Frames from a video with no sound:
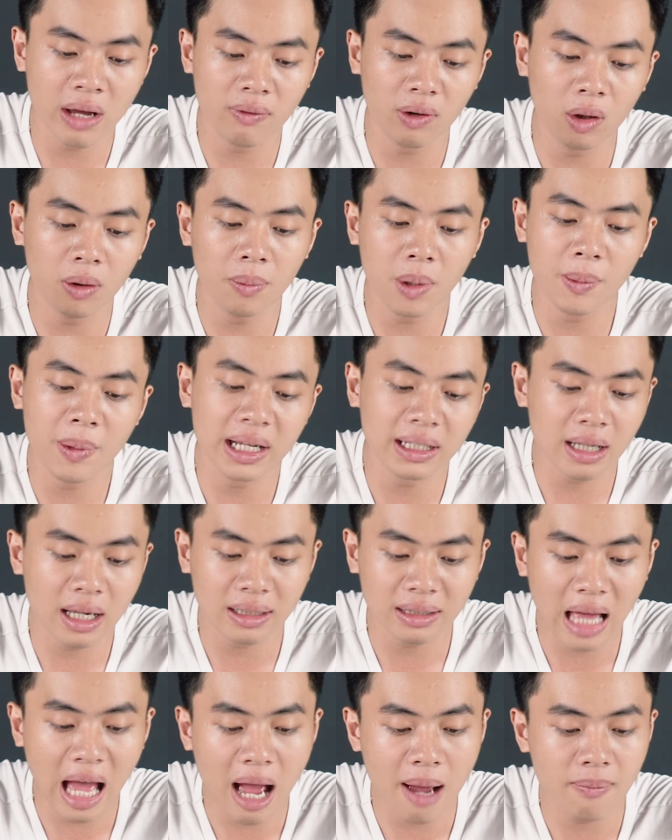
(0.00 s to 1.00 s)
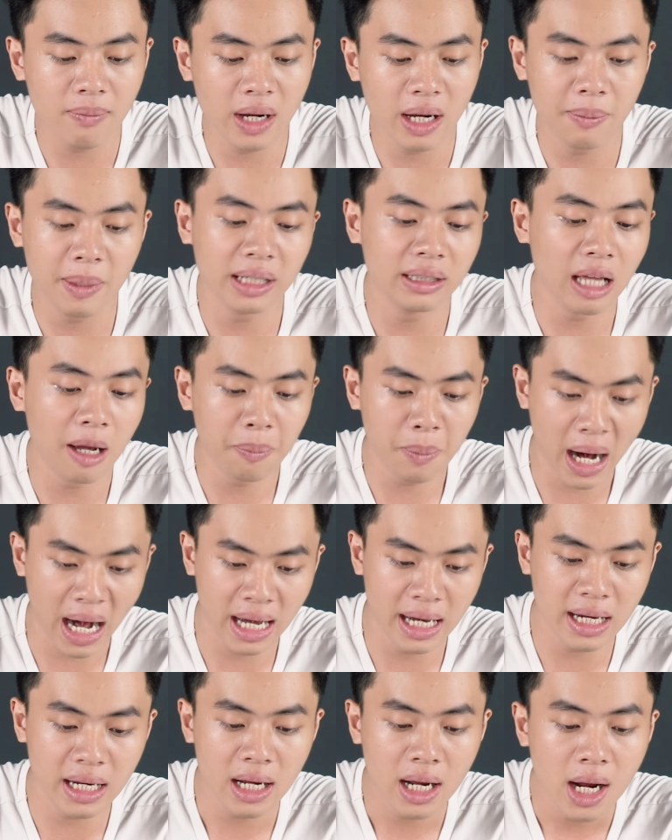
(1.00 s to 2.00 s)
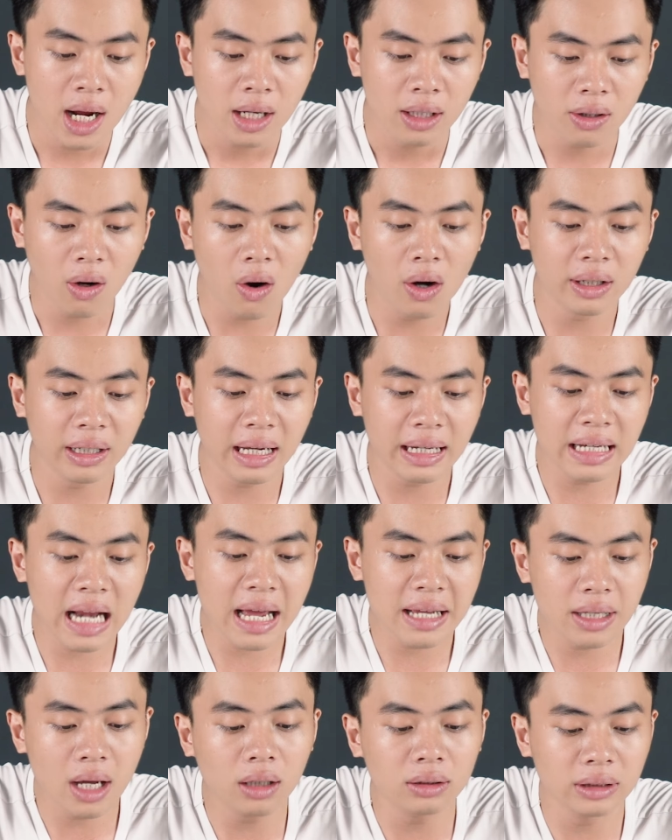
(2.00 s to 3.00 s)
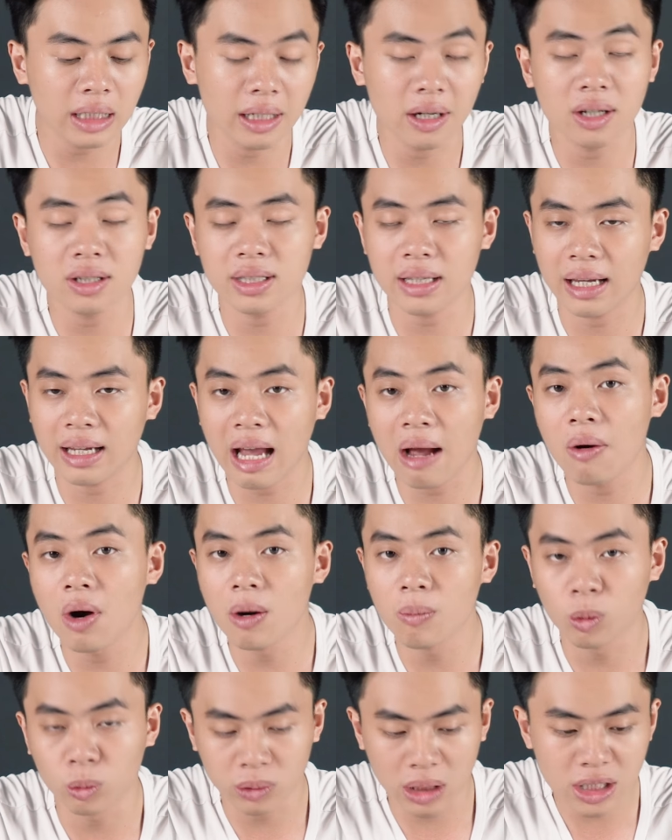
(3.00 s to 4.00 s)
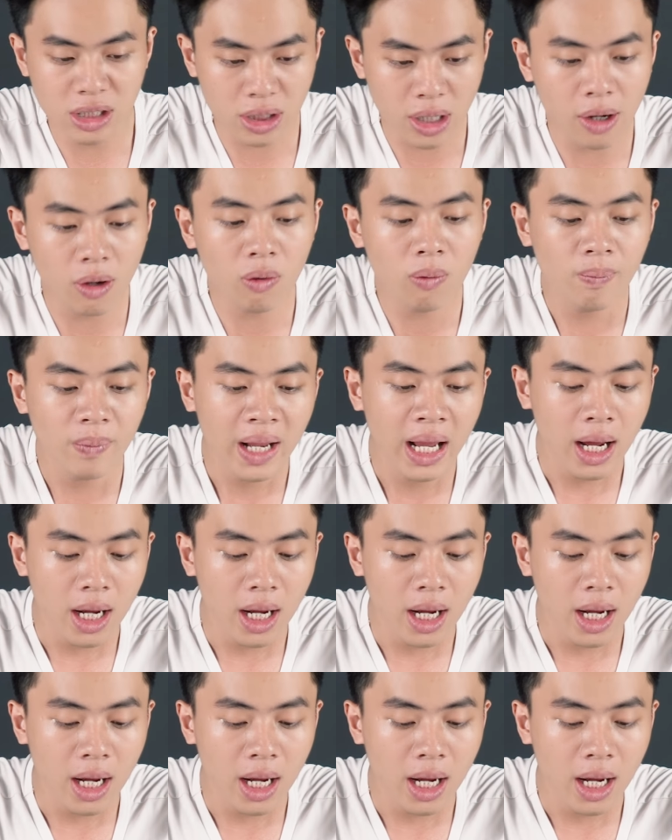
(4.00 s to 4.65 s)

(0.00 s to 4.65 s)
Developer Beta 8 hay Beta 7 còn cái đa nhân thì nó sẽ cao hơn một tí xíu